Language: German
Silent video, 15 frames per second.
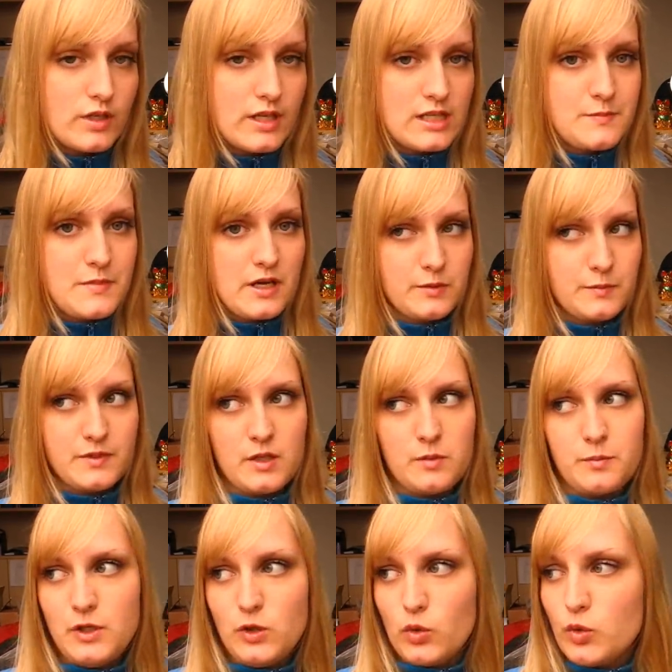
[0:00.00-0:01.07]
Nächstes mache ich mich
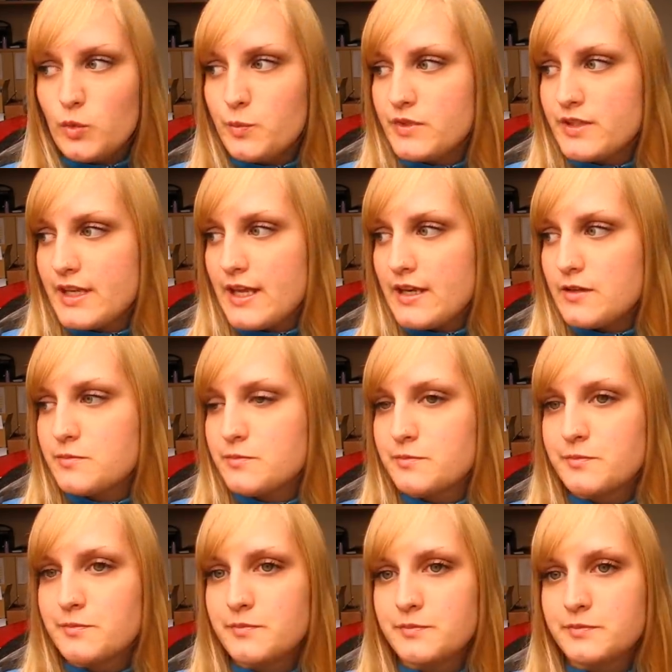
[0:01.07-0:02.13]
an Bio, denn
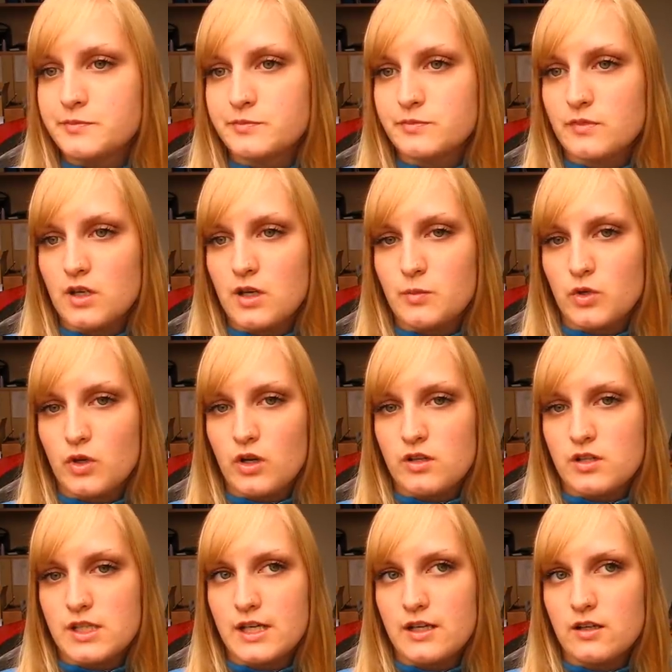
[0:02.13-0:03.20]
am
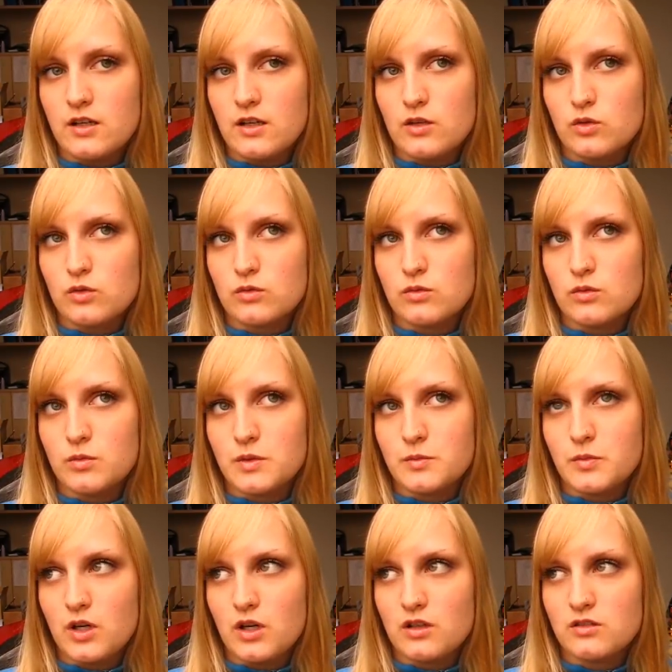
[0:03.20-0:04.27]
Donnerstag, also
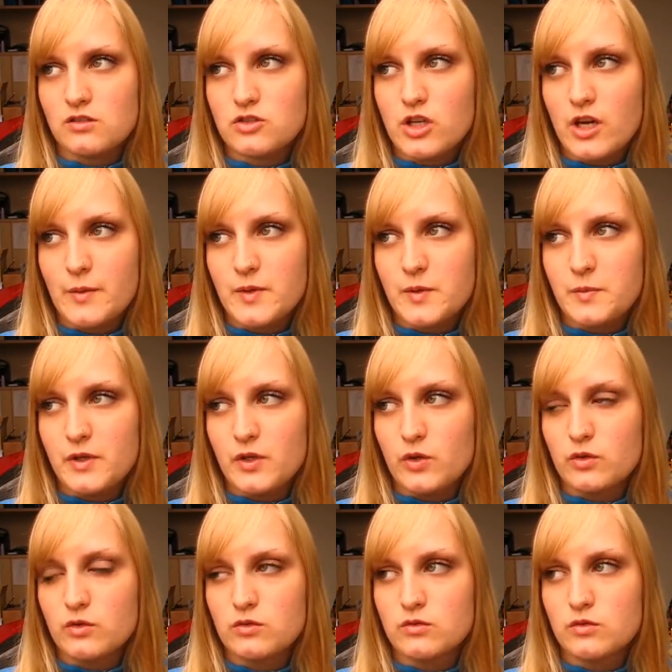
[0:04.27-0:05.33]
übermorgen, schreibe ich
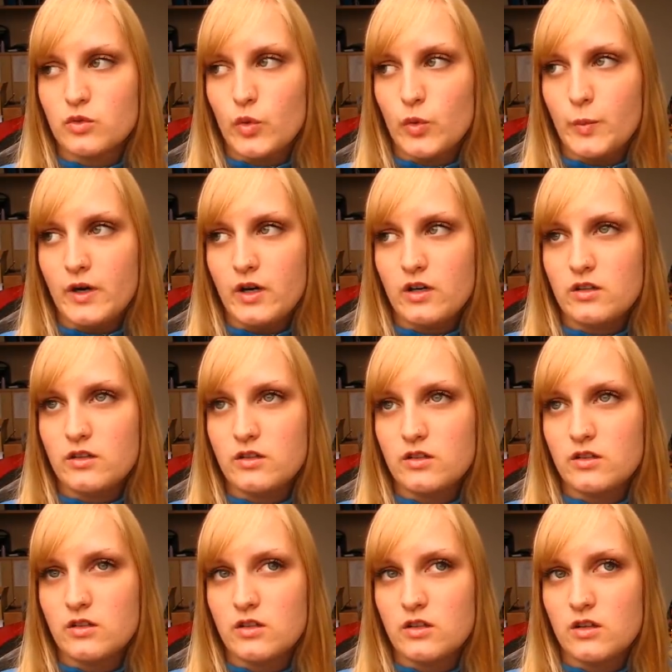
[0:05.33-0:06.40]
Bio. Über
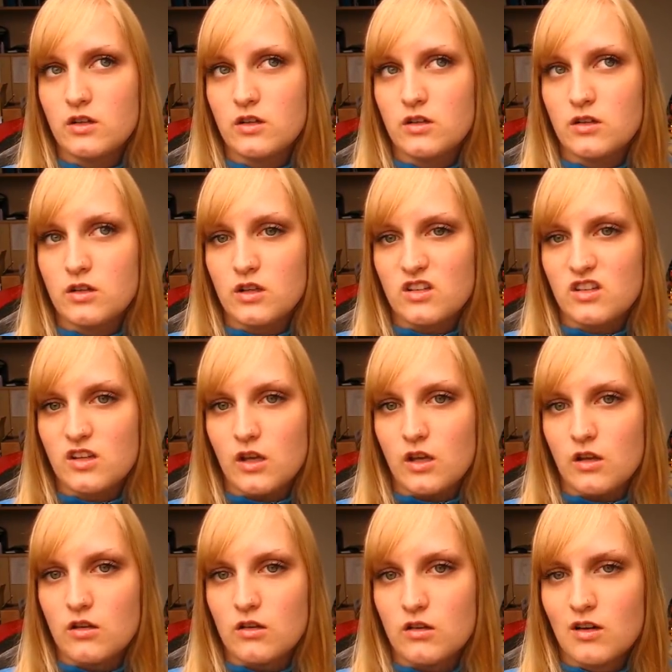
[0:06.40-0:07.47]
den
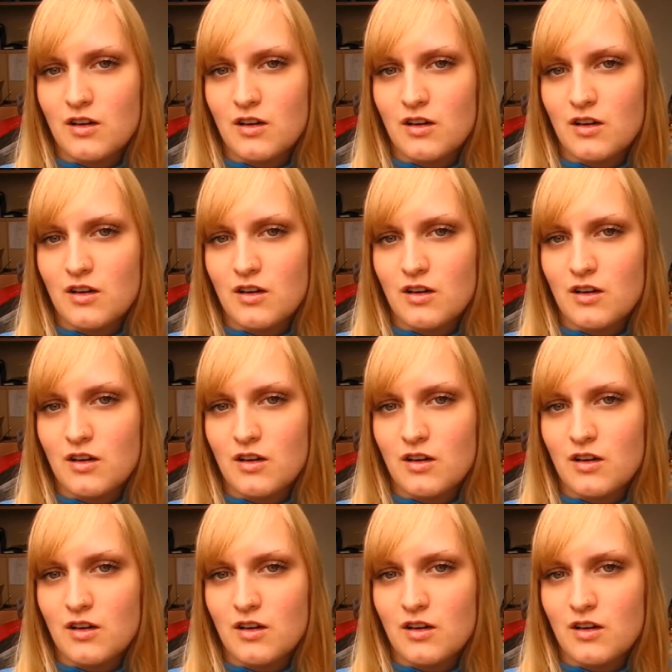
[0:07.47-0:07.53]
See.